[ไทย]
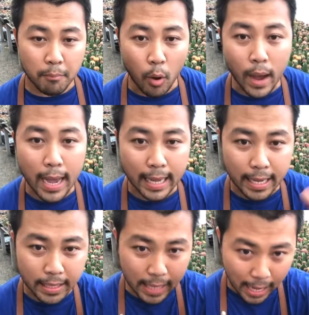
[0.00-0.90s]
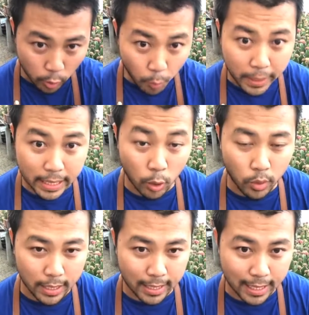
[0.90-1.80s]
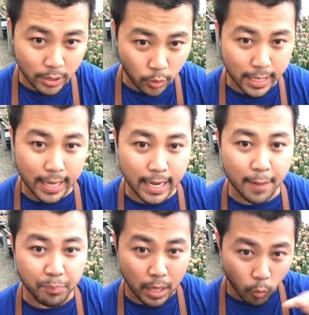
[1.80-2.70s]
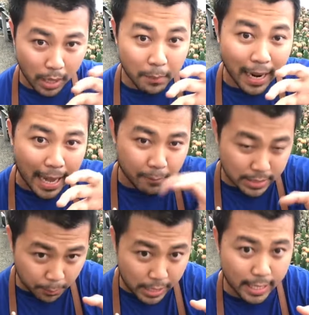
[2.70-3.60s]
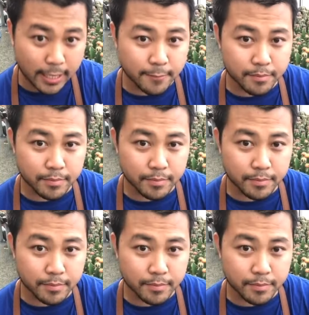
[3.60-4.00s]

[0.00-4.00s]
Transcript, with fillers: เพราะว่าการที่ถ่ายรูปภายในโรงเรือนนะตอนนั้นน่ะไว้บาลานซ์มันจะเพี้ยน